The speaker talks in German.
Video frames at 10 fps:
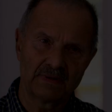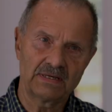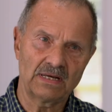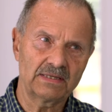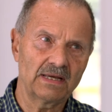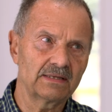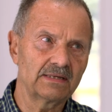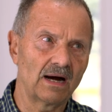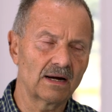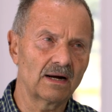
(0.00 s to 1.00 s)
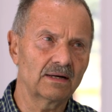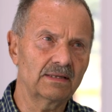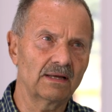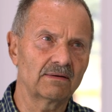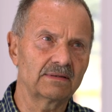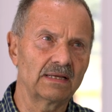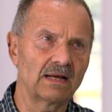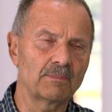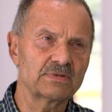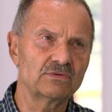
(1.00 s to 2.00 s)
Ich hatte ja einen Jahrgang, der, den
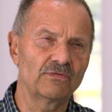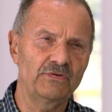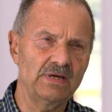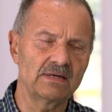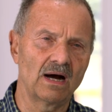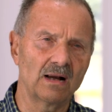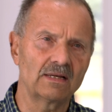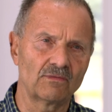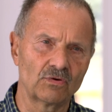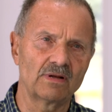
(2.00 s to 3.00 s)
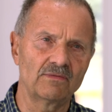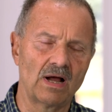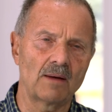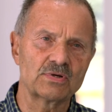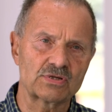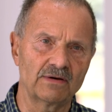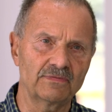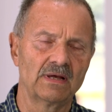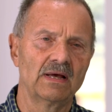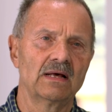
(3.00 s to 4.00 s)
gab es nur vier Jahre, der wurde dann wieder
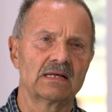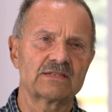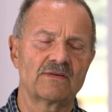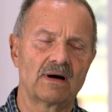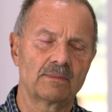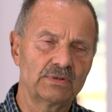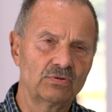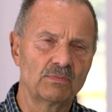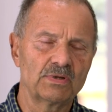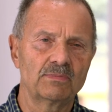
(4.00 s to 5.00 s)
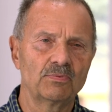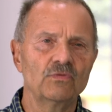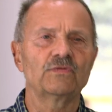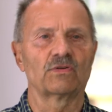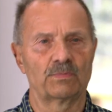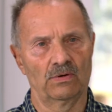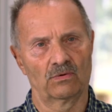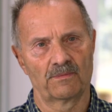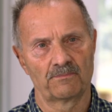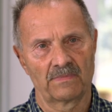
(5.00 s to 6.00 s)
abgeschafft. Das war Abitur mit
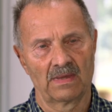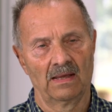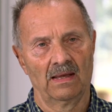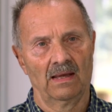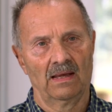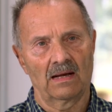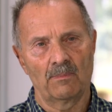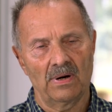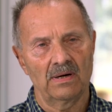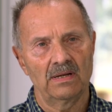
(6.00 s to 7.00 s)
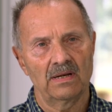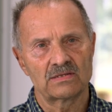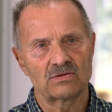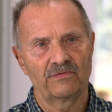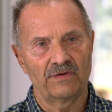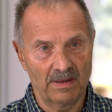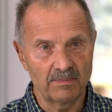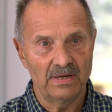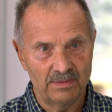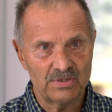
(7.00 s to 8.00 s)
Berufsausbildung. Ich habe parallel also
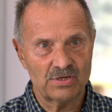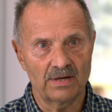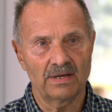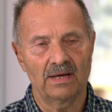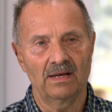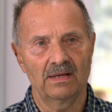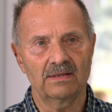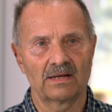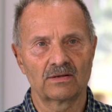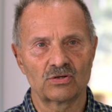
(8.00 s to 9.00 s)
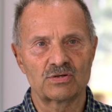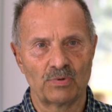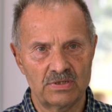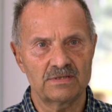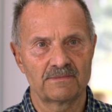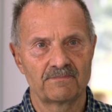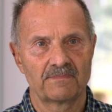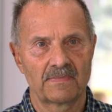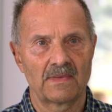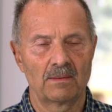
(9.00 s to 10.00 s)
Fernmeldemechaniker erlernt an der Deutschen Post
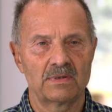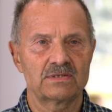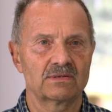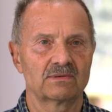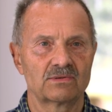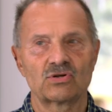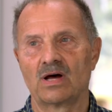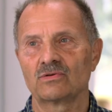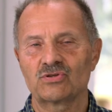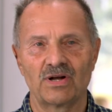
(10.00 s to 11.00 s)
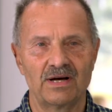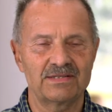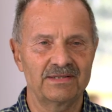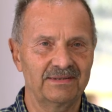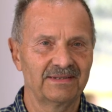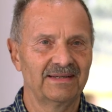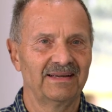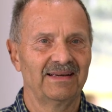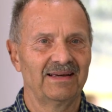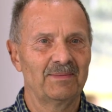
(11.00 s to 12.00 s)
damals, Scharnhorststraße
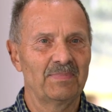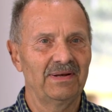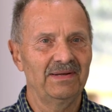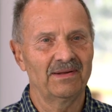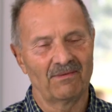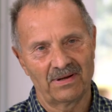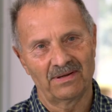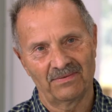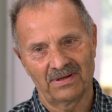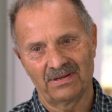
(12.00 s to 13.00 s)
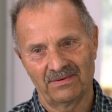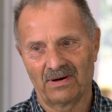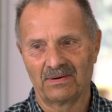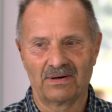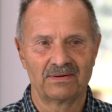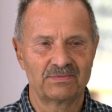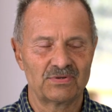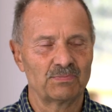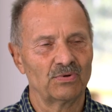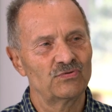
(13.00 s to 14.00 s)
in Berlin, da war die, war die
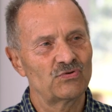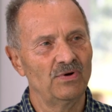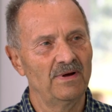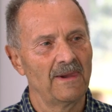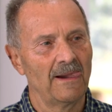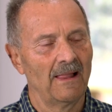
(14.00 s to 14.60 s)
äh, Berufsschule.